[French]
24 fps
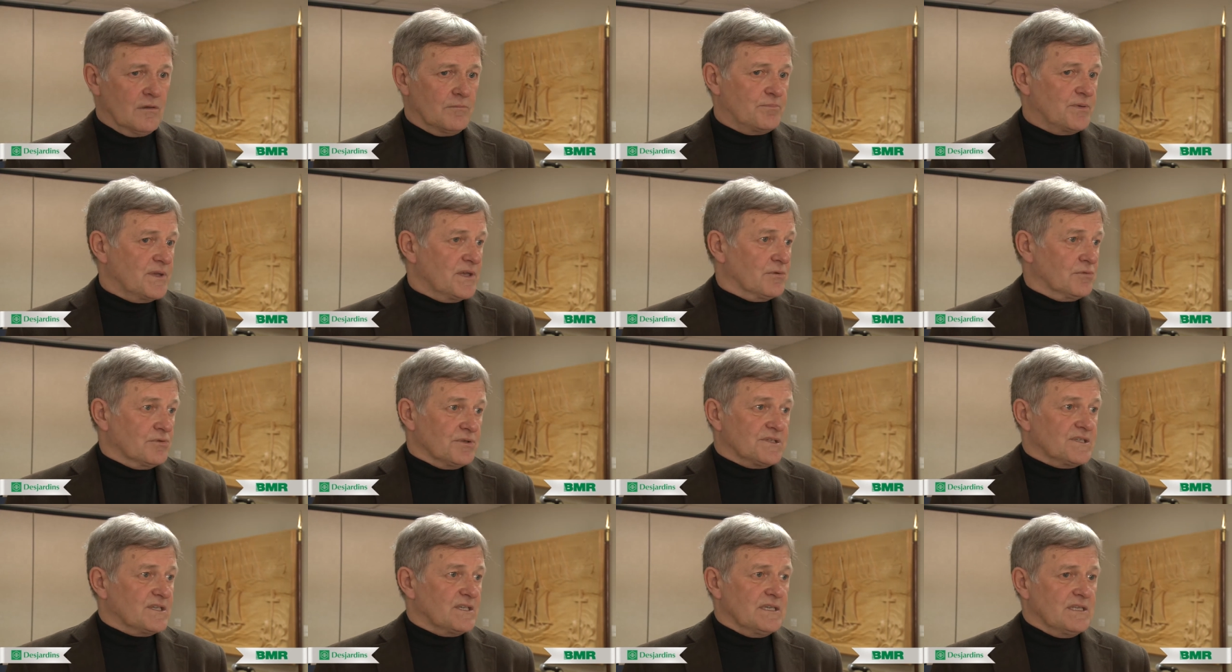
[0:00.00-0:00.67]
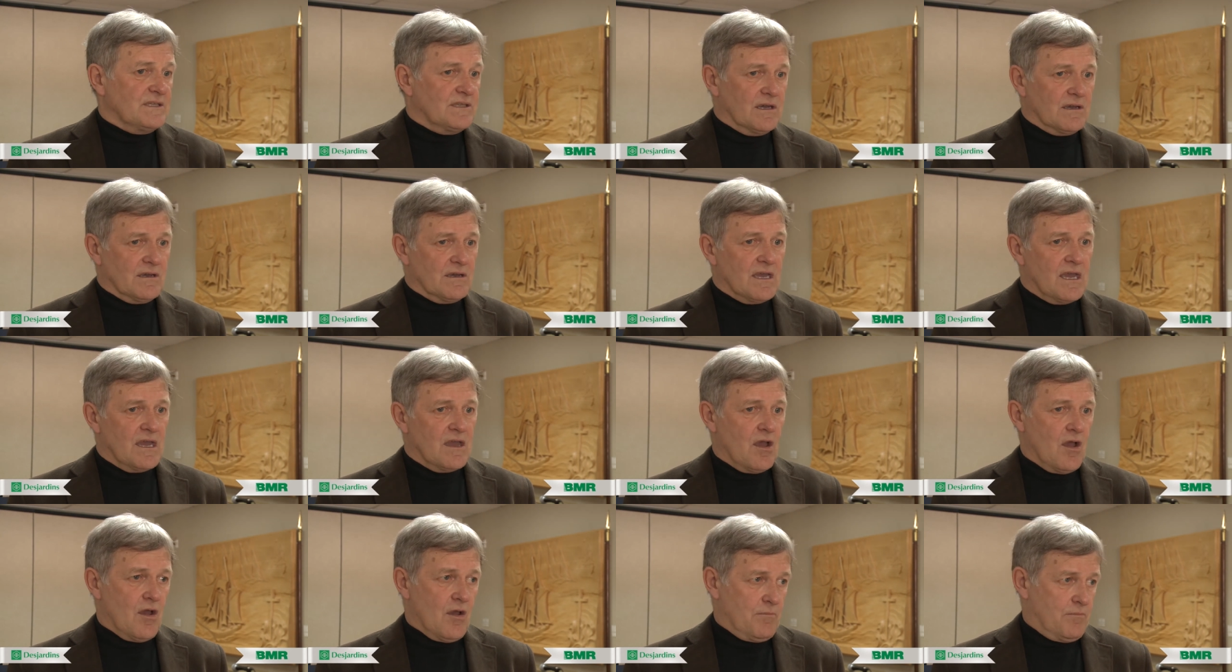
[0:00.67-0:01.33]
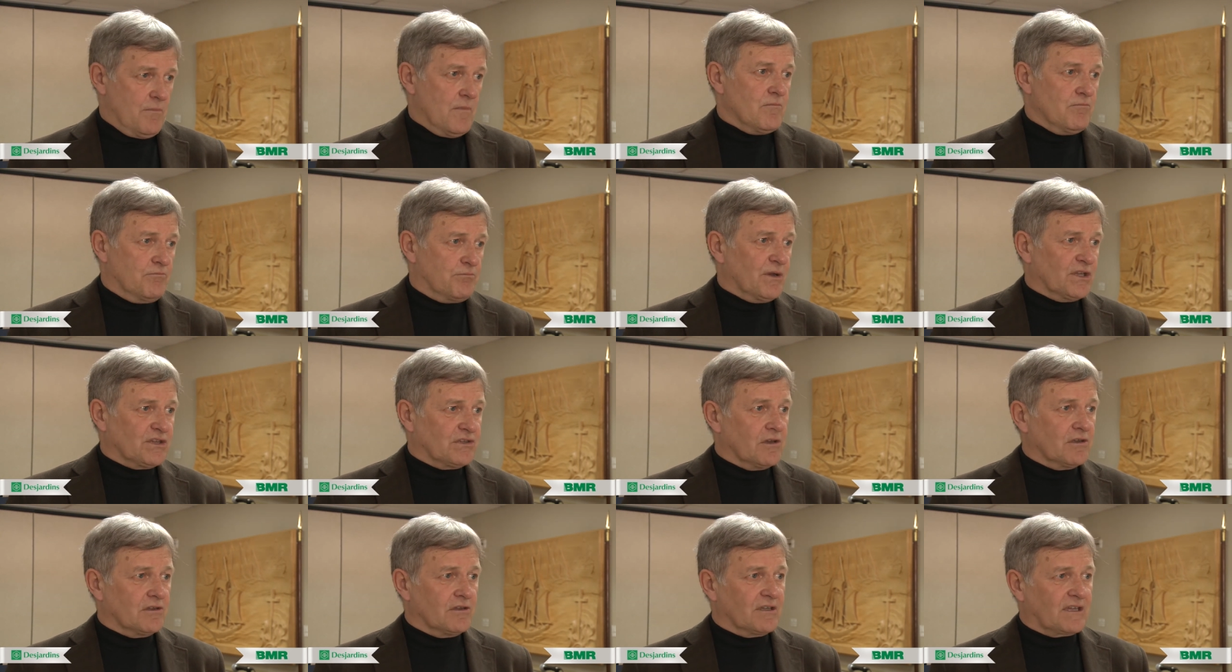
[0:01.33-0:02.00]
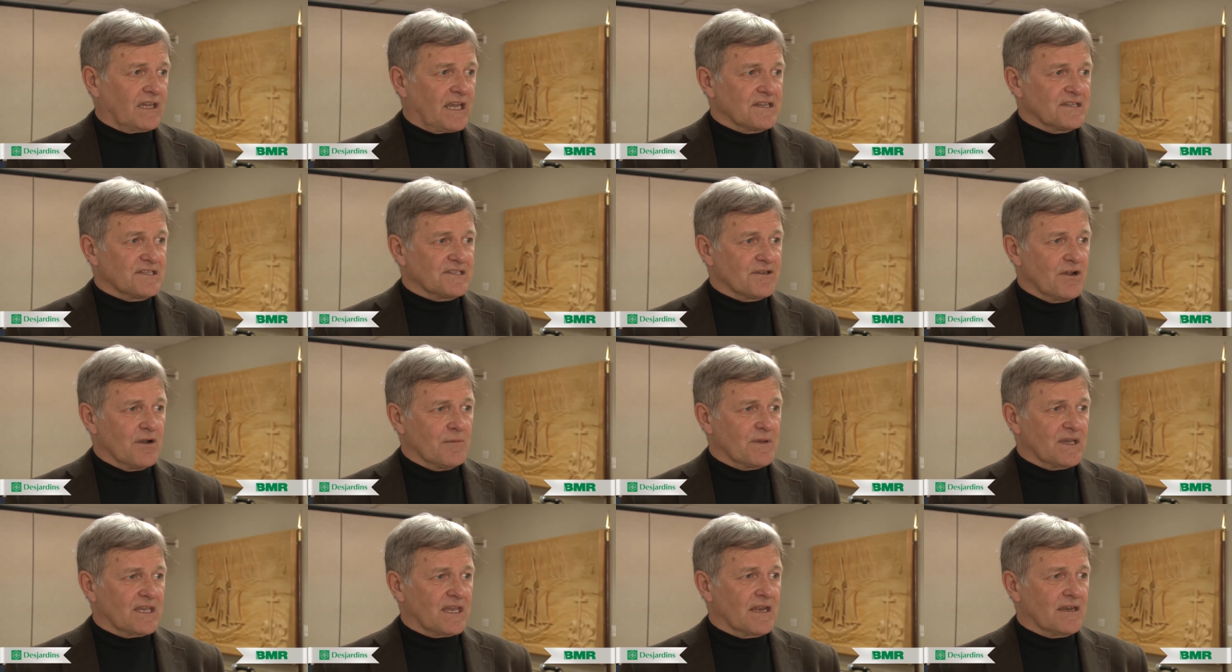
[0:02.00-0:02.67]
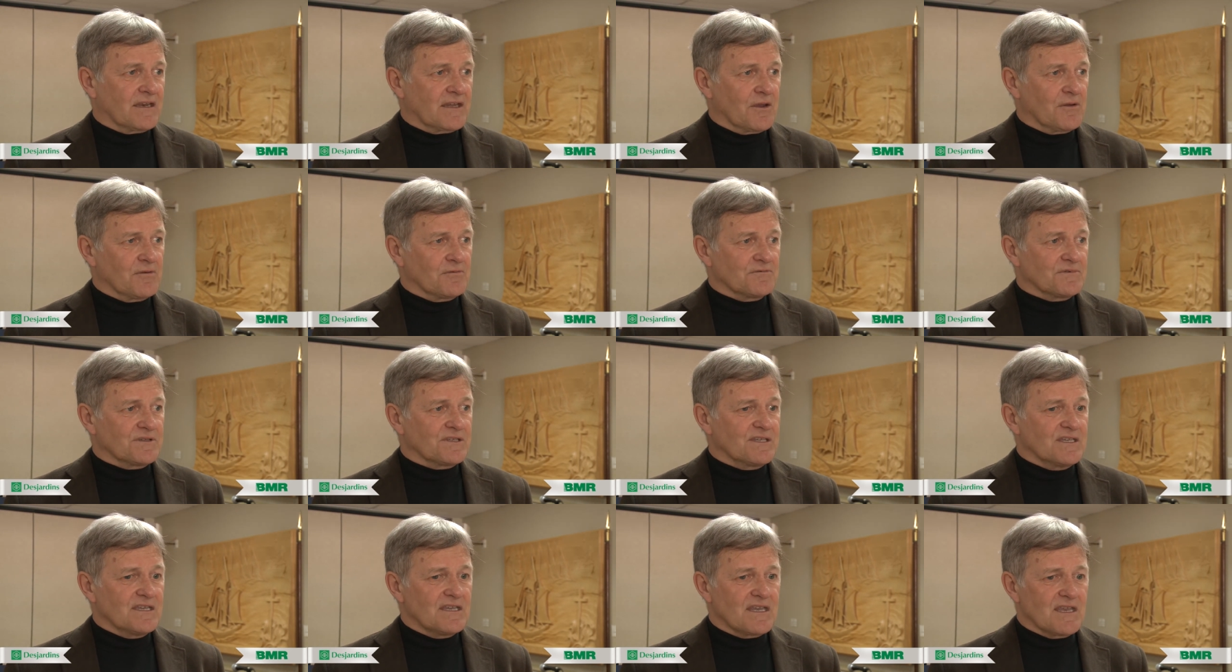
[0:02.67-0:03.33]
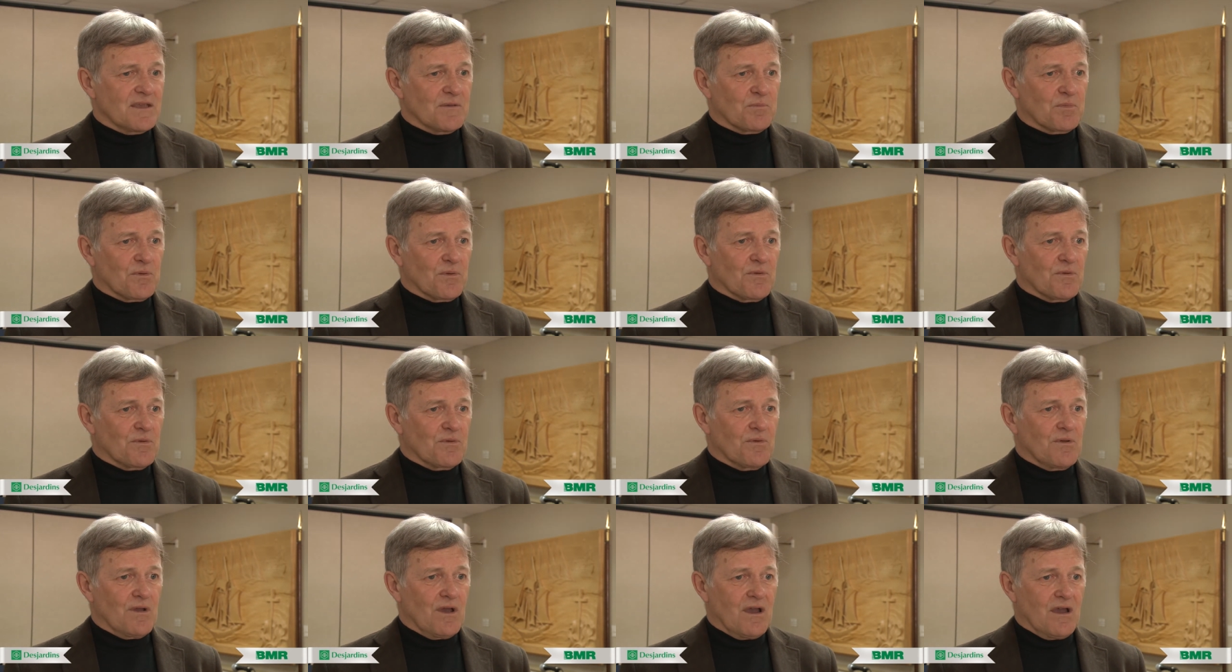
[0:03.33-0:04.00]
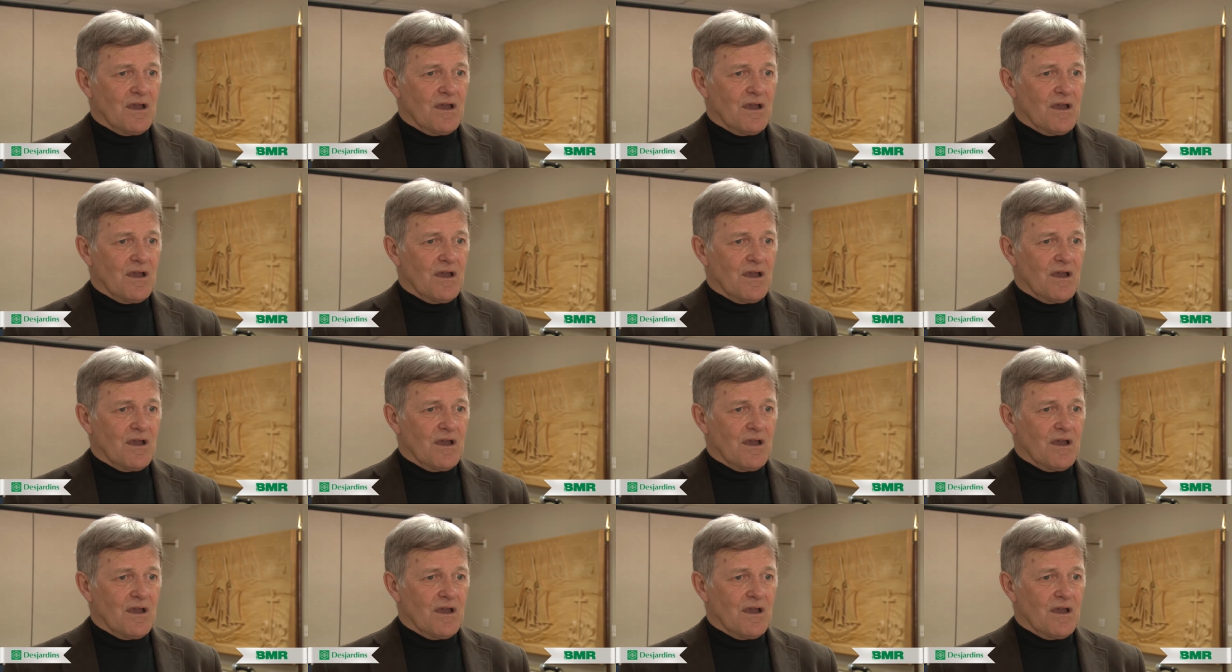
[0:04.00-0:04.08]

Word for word: puis aussi un porteur de tradition, mais quelqu'un aussi qui peut...